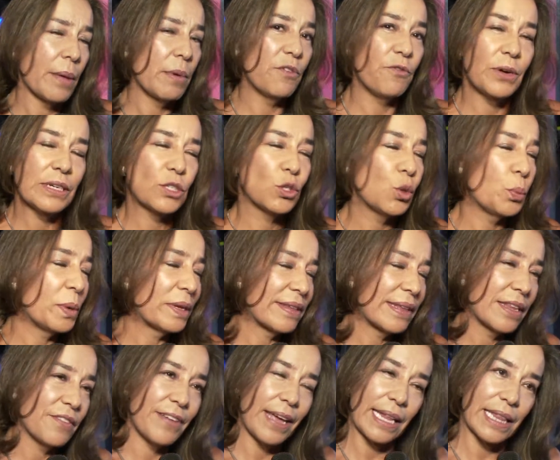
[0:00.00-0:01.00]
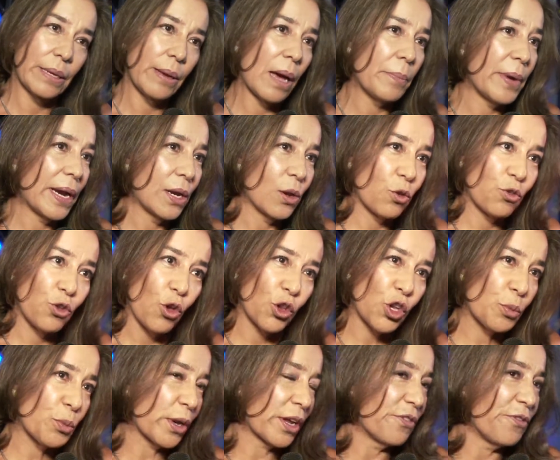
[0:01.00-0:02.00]
también fue súper significativa para
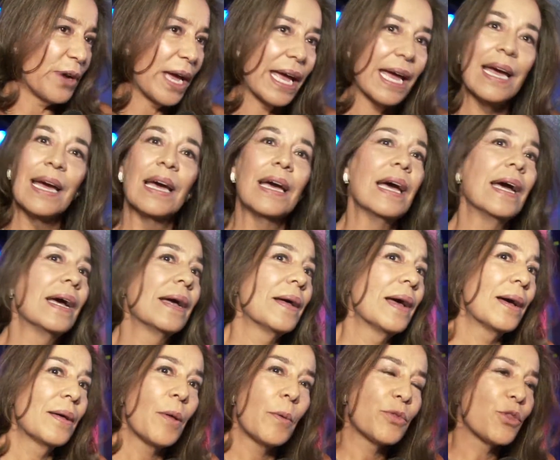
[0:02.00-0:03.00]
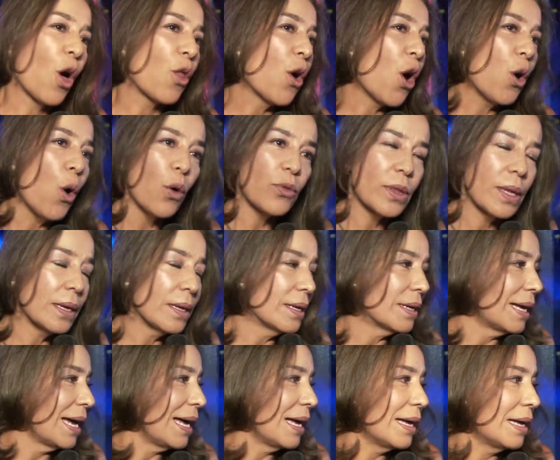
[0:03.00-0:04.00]
nosotros porque fue todo
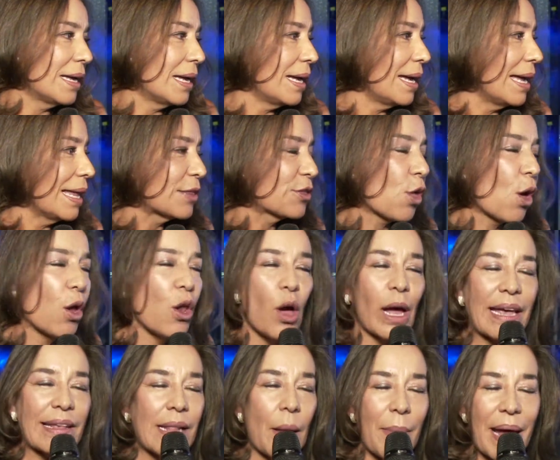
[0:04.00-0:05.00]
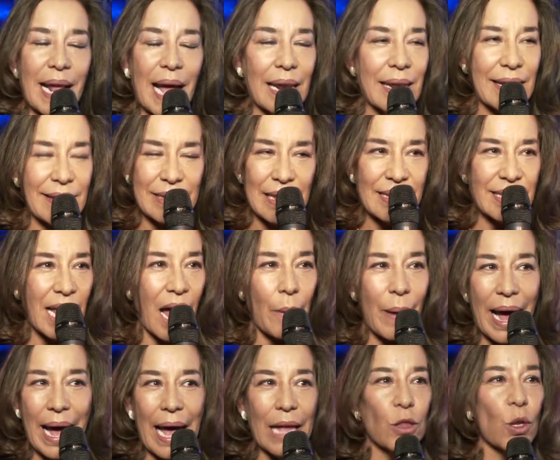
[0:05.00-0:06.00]
todo lo que es la marca Nestlé estaba
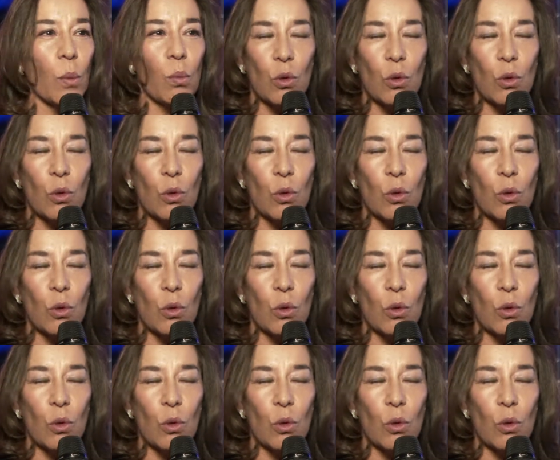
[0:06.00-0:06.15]
bajando